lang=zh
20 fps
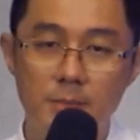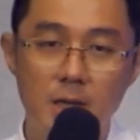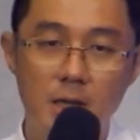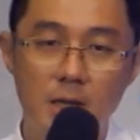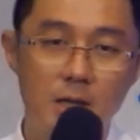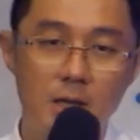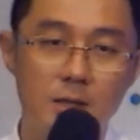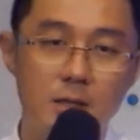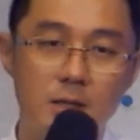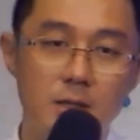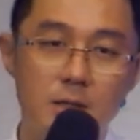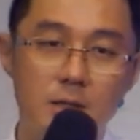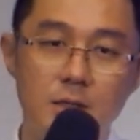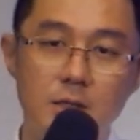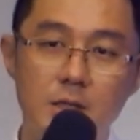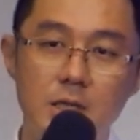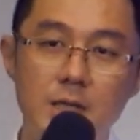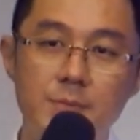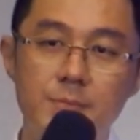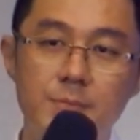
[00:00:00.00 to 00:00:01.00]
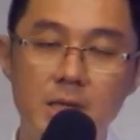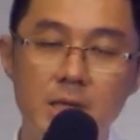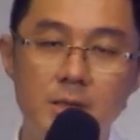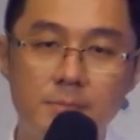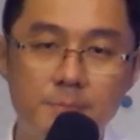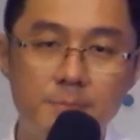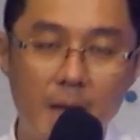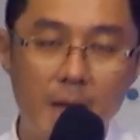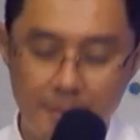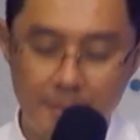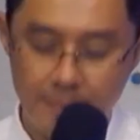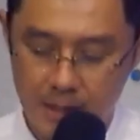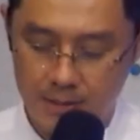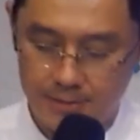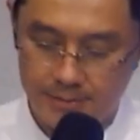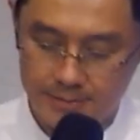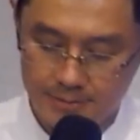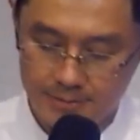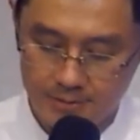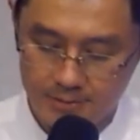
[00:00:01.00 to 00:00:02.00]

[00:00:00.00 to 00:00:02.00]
吗？你明白吗？